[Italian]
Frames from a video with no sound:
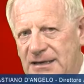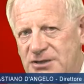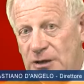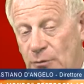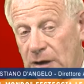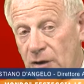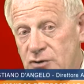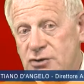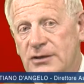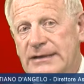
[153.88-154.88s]
5
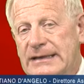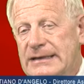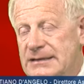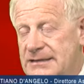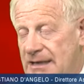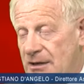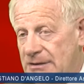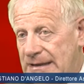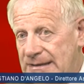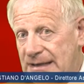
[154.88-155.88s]
agosto, ci saranno
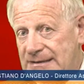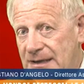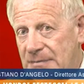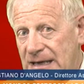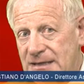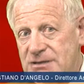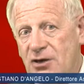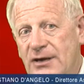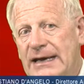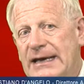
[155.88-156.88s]
tante altre belle
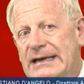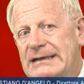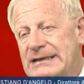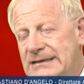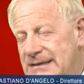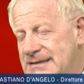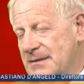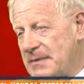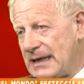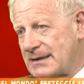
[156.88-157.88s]
storie,
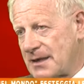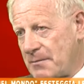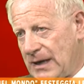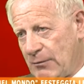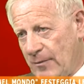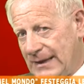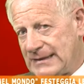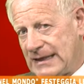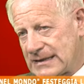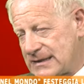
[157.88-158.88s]
tantissimi altri bei
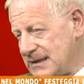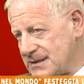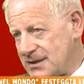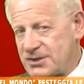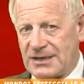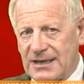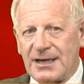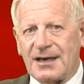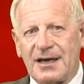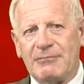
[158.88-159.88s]
momenti artistici
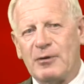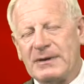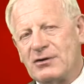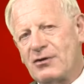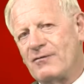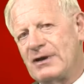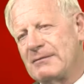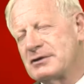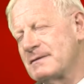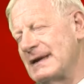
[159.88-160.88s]
che al momento non
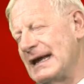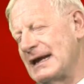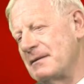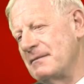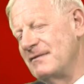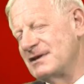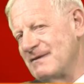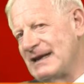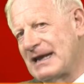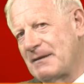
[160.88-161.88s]
vogliamo svelare,
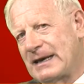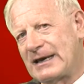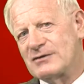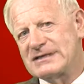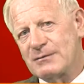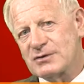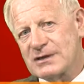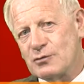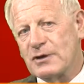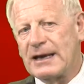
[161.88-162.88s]
svelare perché non siamo
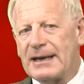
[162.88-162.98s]
sicuri,